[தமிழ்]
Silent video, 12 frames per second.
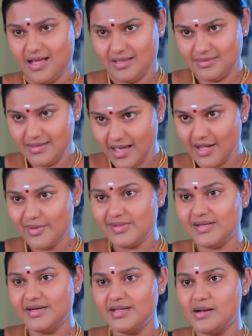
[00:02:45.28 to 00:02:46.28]
அந்த ஆயுள்
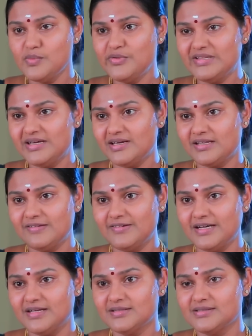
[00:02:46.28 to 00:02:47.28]
தண்டனை அனுபவிக்கிறத
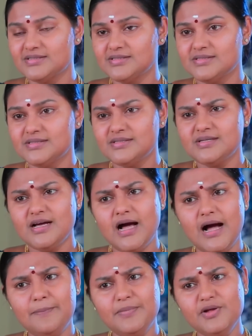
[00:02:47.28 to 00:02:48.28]
விட
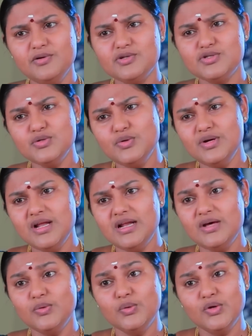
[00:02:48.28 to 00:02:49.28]
அப்படி ஒரு
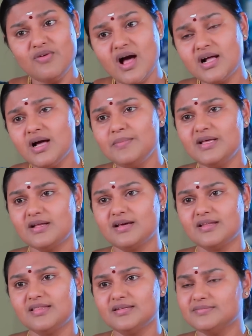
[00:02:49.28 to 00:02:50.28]
சூழ்நிலையை உருவாக்காம
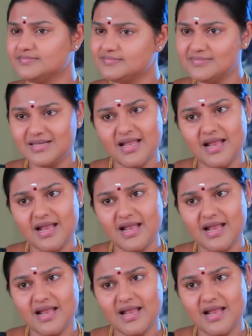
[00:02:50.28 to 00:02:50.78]
இருக்கிறது தான்